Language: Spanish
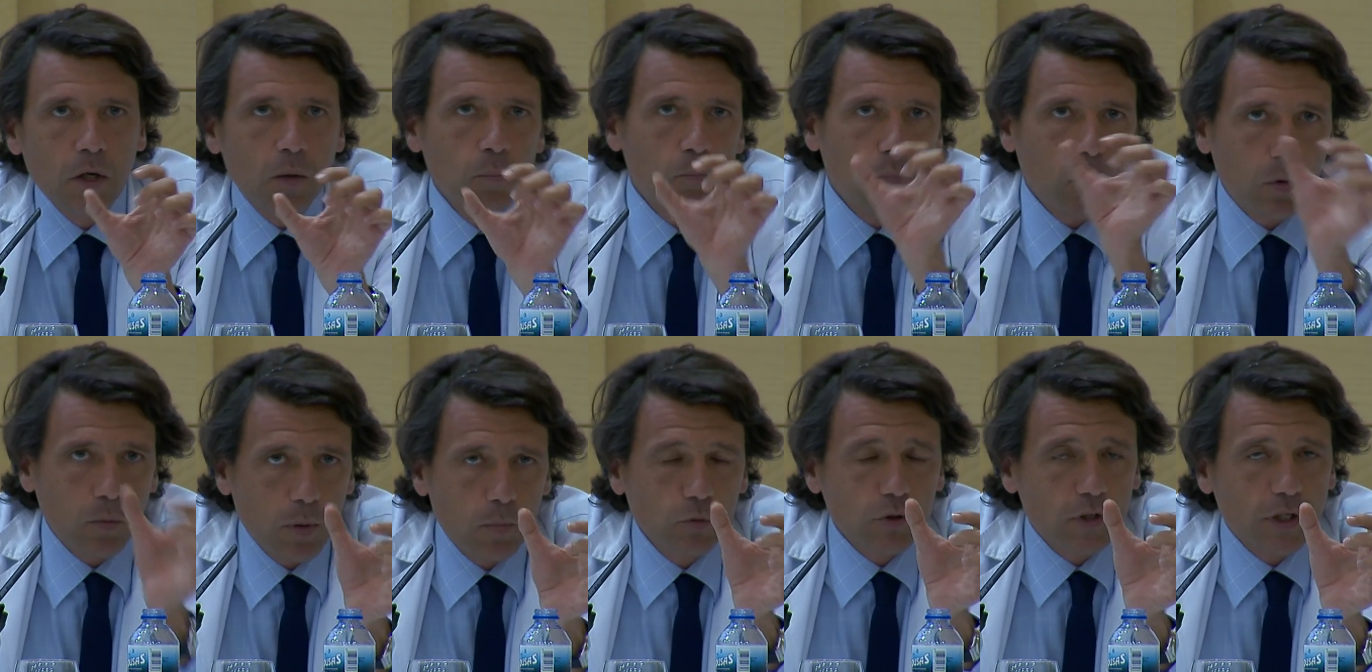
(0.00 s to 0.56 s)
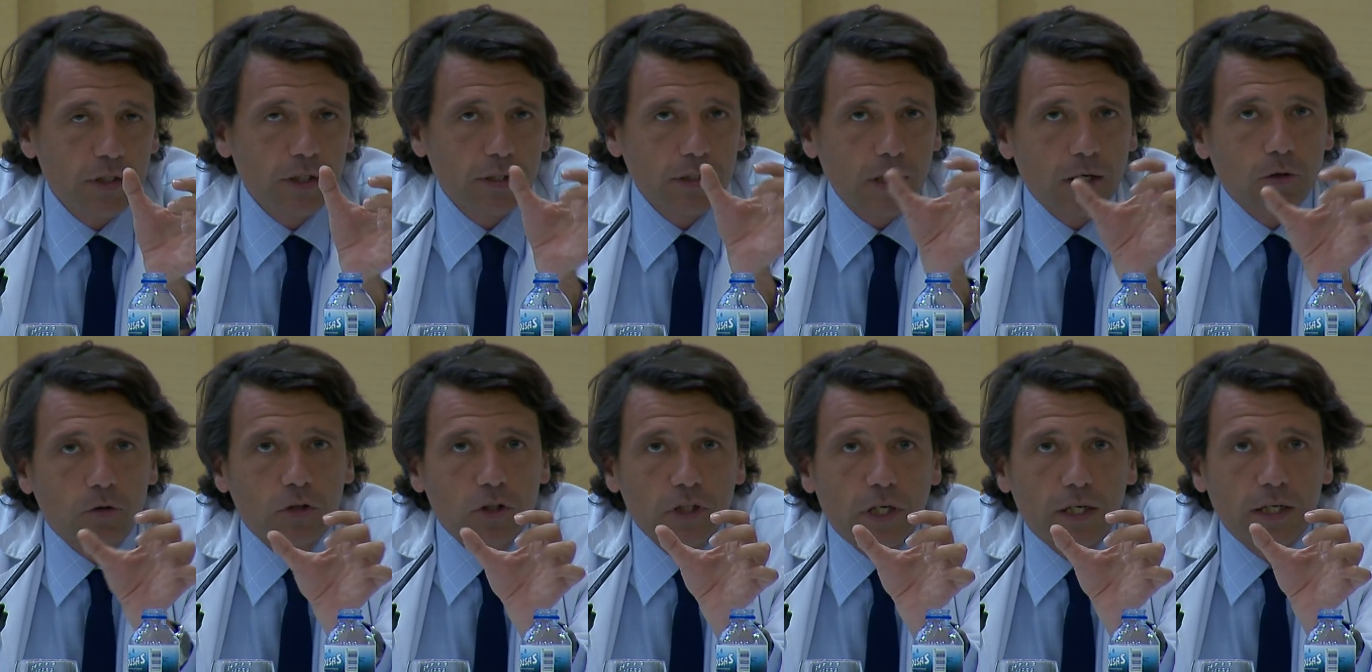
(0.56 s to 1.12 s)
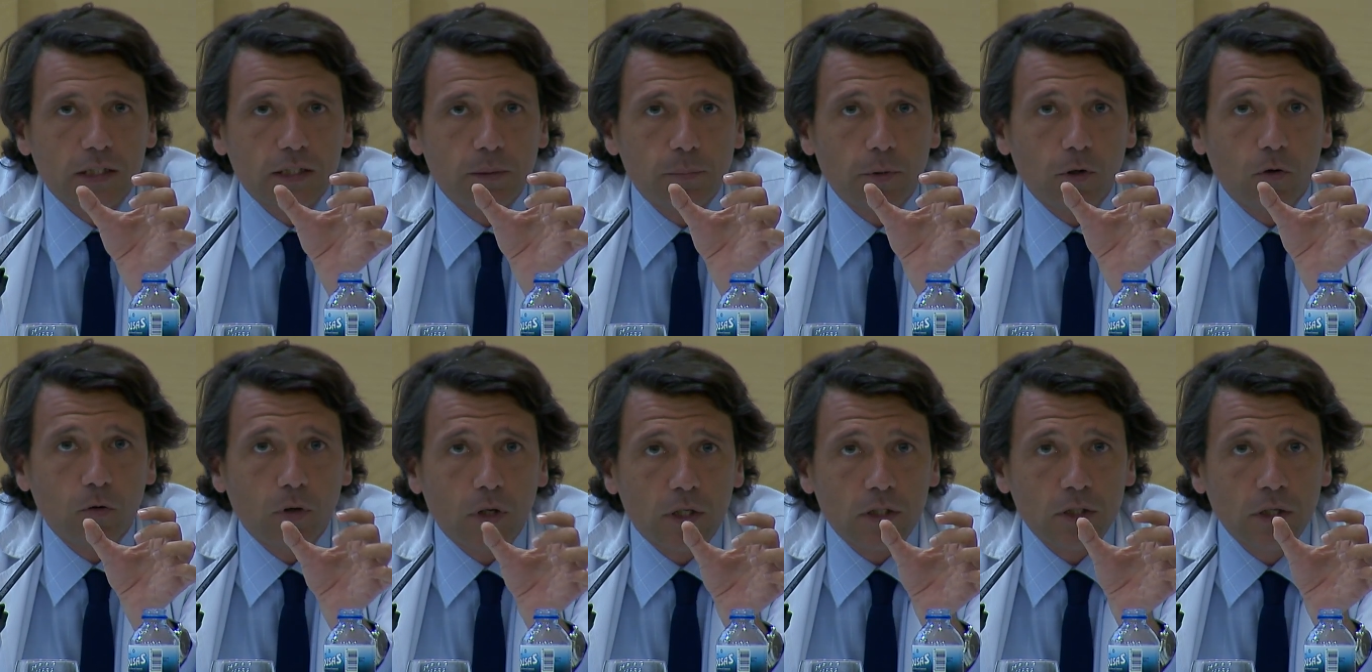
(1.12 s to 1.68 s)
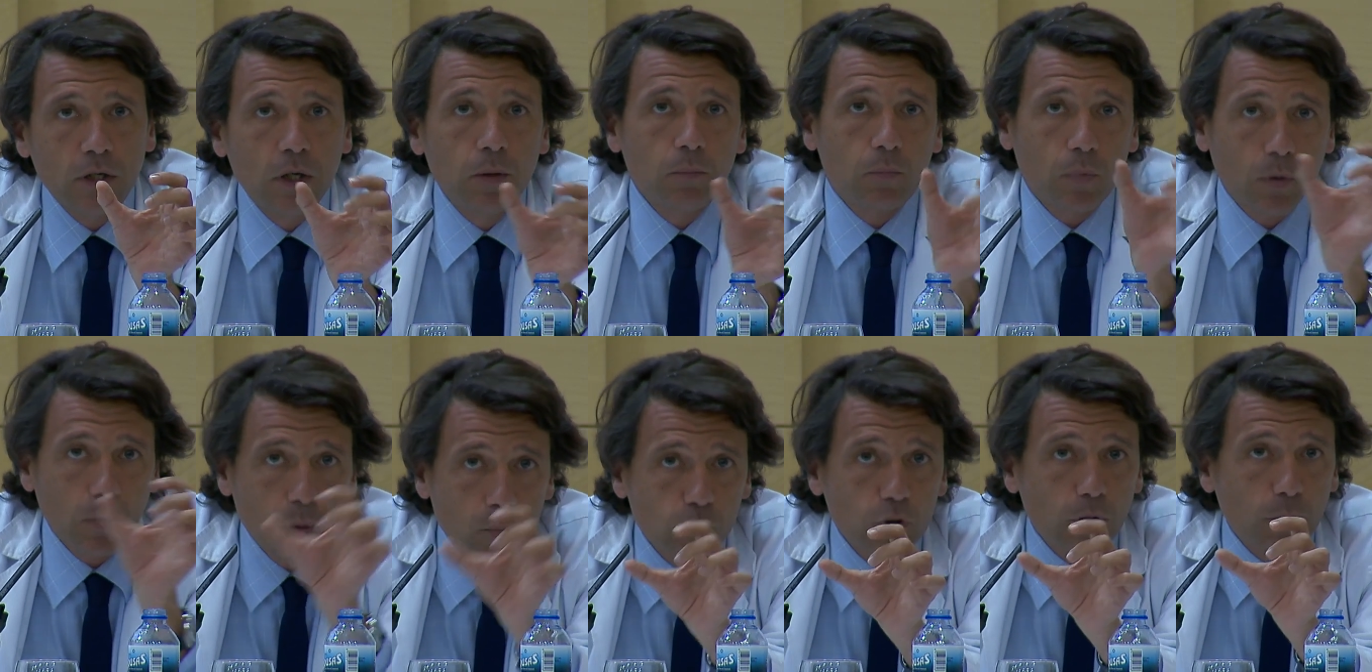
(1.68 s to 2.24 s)
volvemos a detectar otras áreas de mejoras,
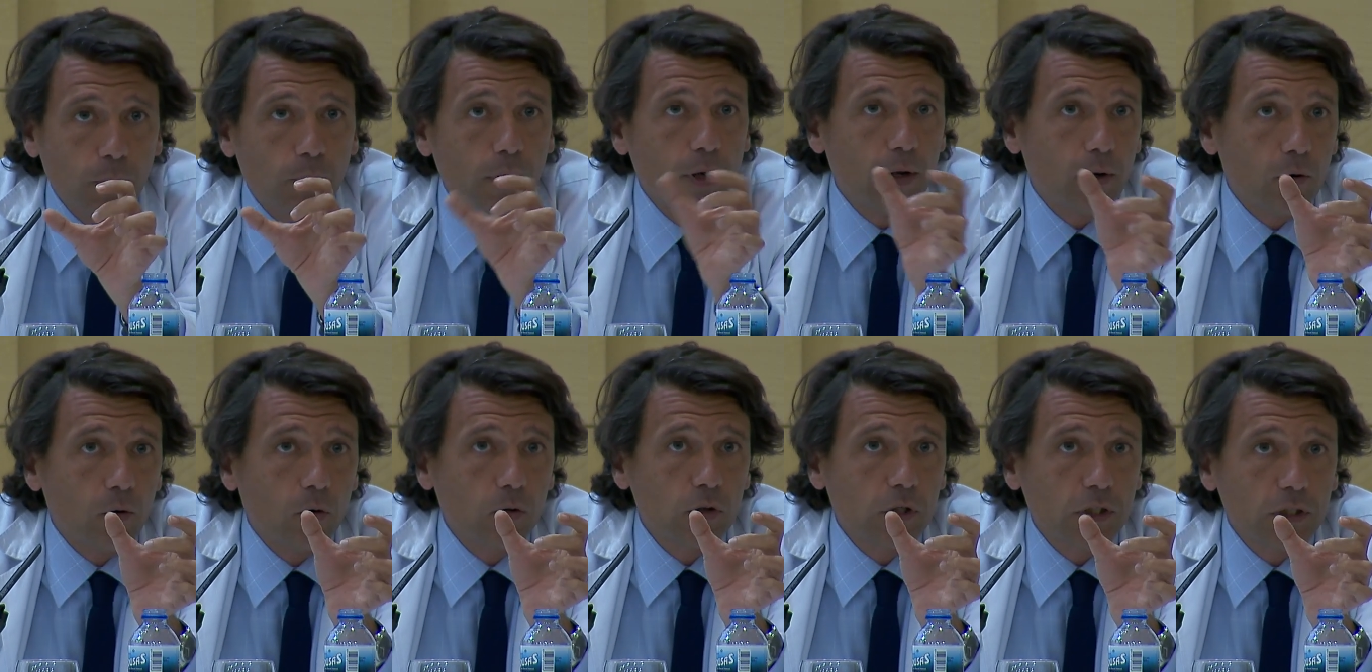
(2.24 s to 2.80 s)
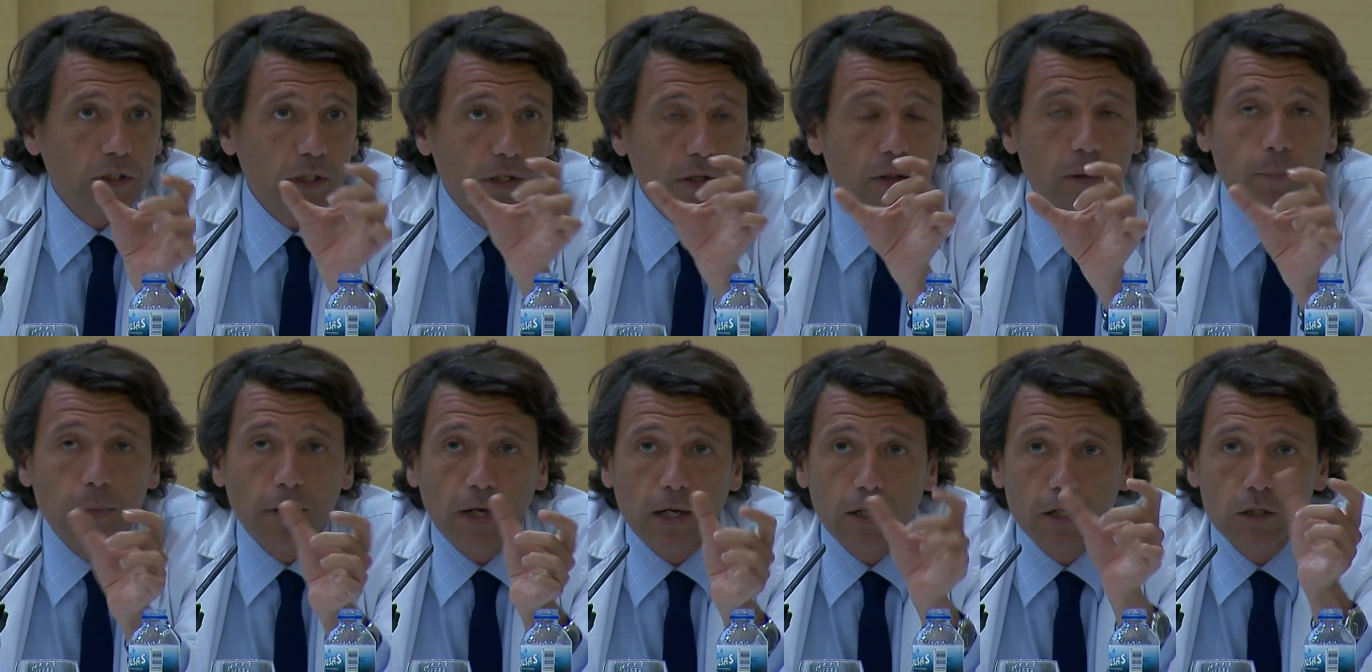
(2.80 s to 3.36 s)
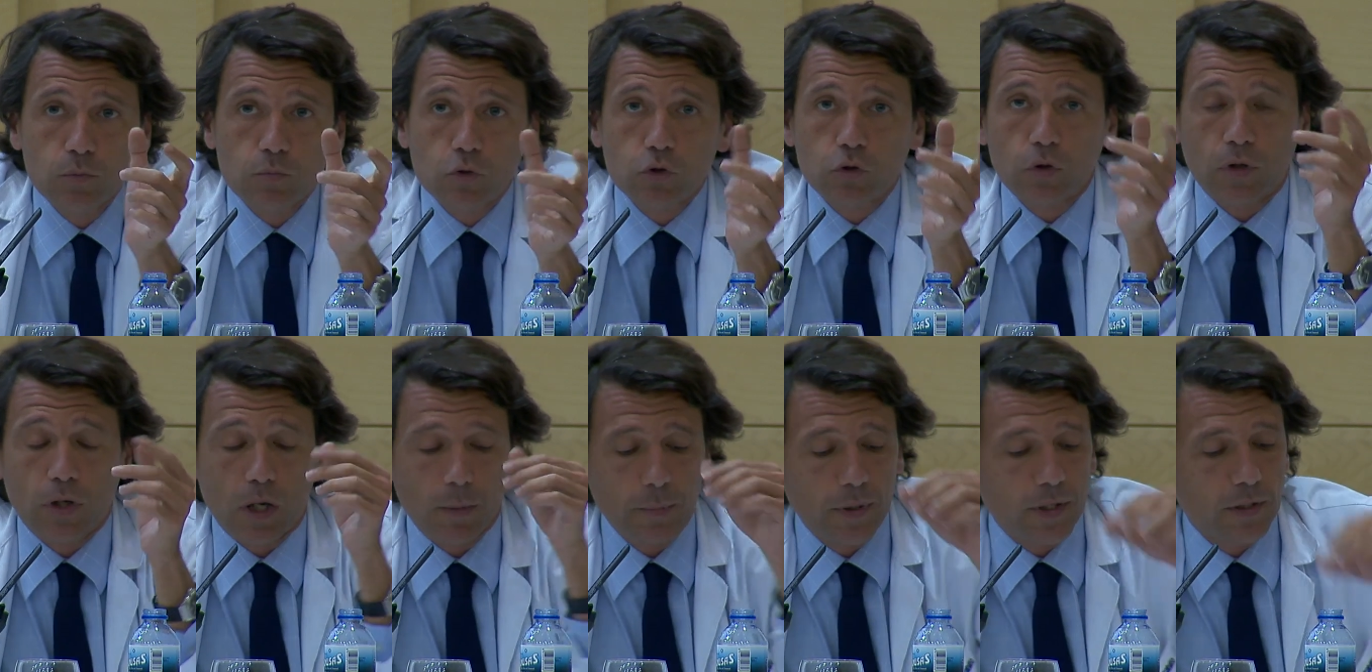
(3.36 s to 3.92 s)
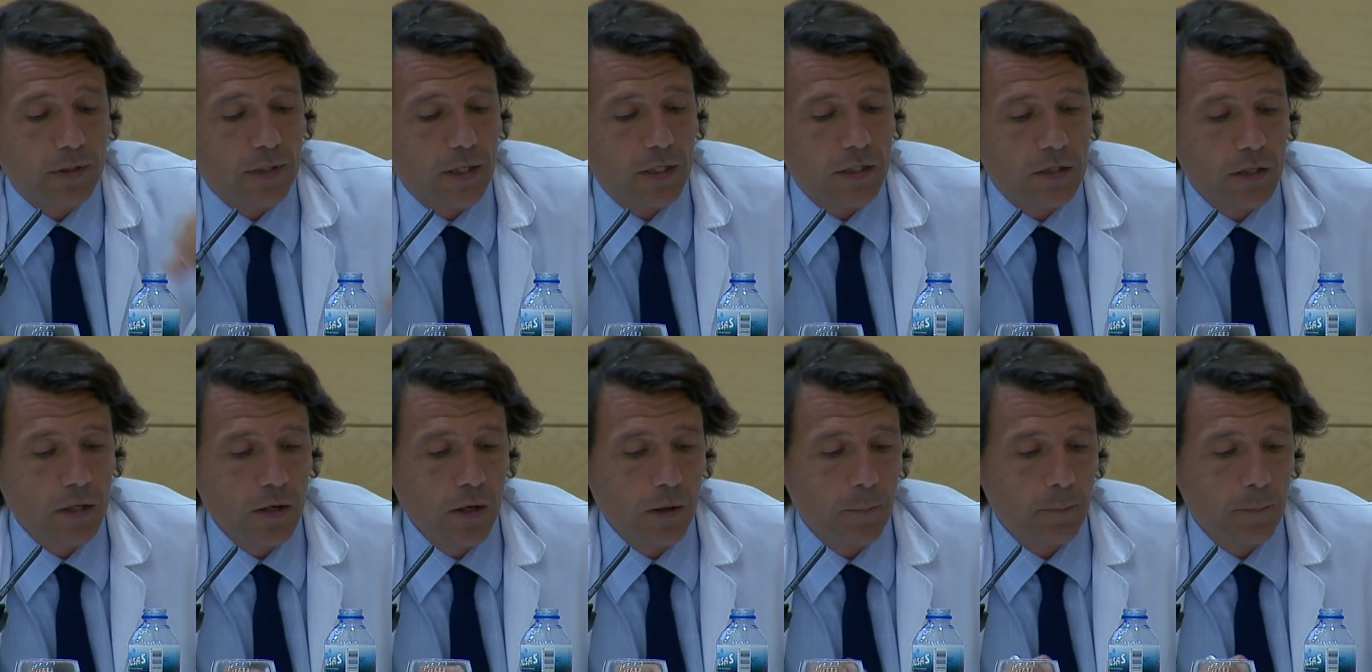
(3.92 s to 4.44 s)
volvemos a poner otra serie de mecanismos o herramientas